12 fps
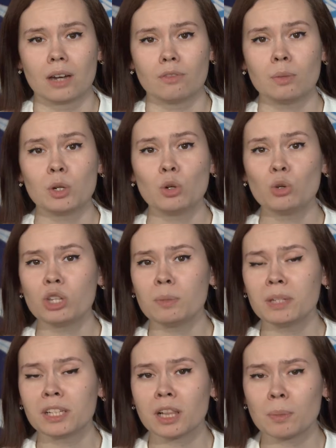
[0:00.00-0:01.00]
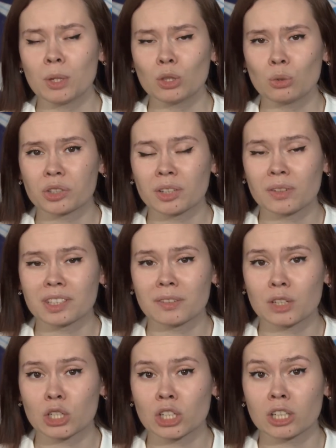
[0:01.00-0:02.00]
В МГУ имени Ломоносова
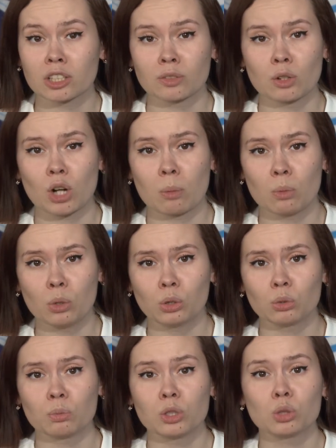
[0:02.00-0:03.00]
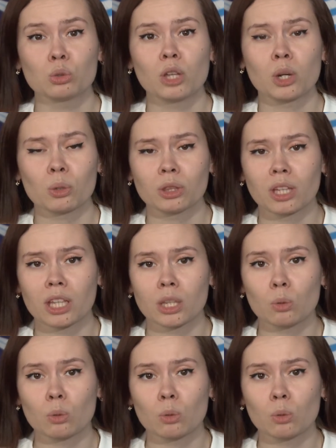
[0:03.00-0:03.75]
завершила свою работу международная